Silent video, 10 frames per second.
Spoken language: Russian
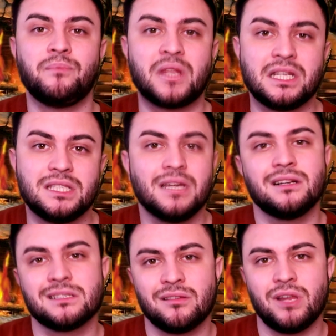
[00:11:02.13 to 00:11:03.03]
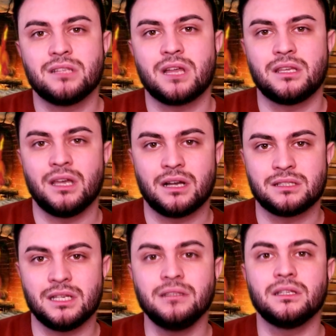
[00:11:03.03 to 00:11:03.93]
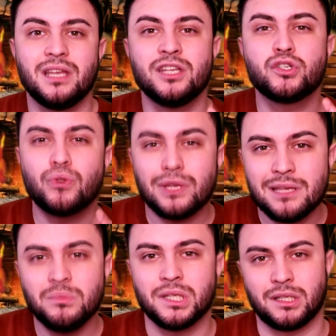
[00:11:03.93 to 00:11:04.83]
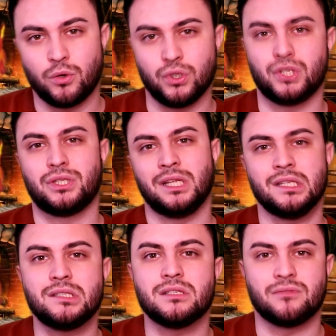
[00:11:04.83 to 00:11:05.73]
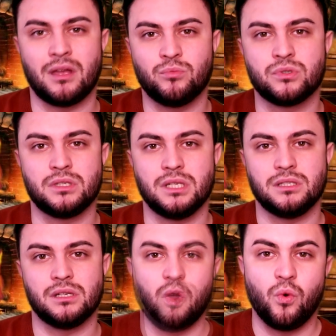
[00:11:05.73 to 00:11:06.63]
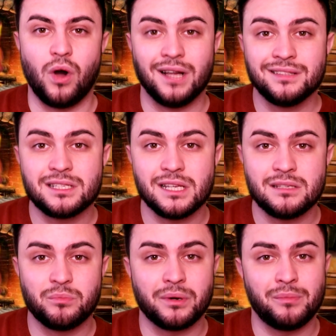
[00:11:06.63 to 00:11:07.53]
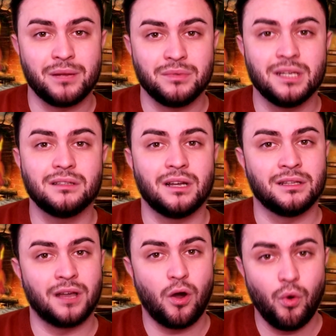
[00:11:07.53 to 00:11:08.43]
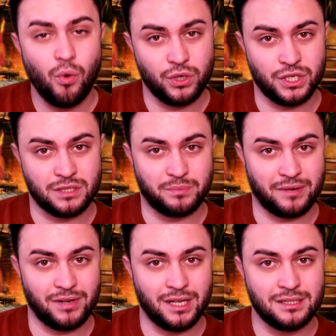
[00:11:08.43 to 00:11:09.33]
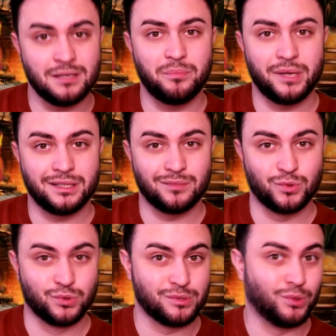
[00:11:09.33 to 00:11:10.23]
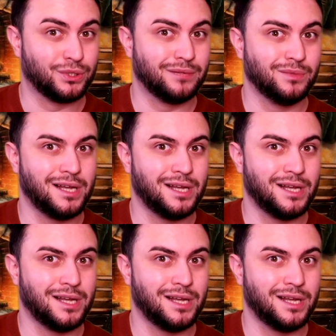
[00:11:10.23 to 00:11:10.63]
где расставлять какие акценты и что именно ты хочешь донести своему зрителю. У Анны с этим проблем нет, она очень справляется, поэтому смотрим дальше.